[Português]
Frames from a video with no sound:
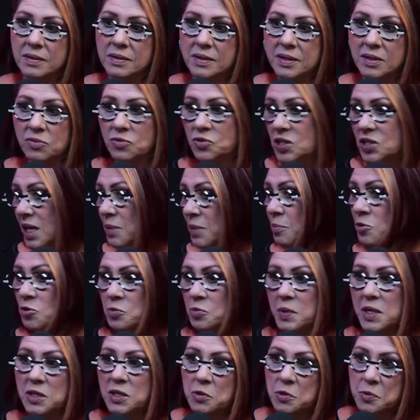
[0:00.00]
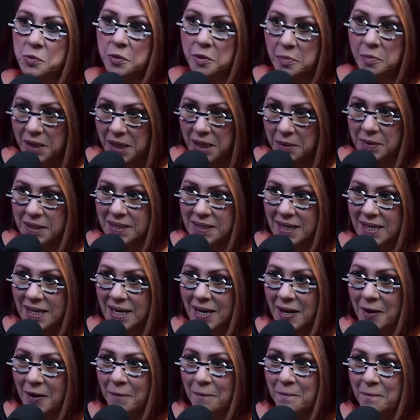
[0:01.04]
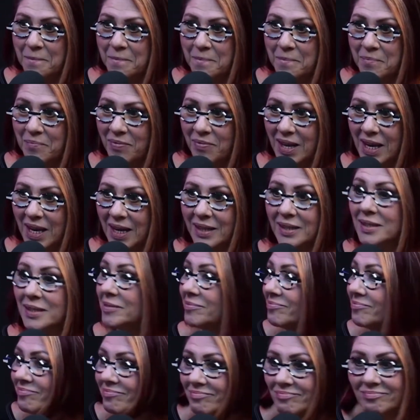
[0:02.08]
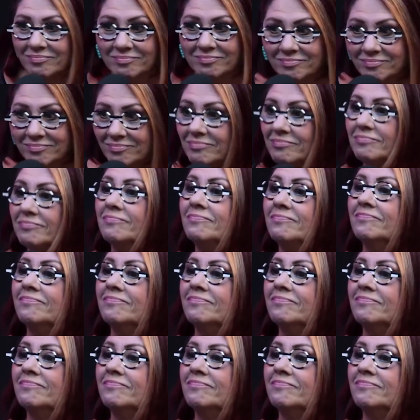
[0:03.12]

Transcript: São sempre os mesmos problemas. Independente da evolução da tecnologia, do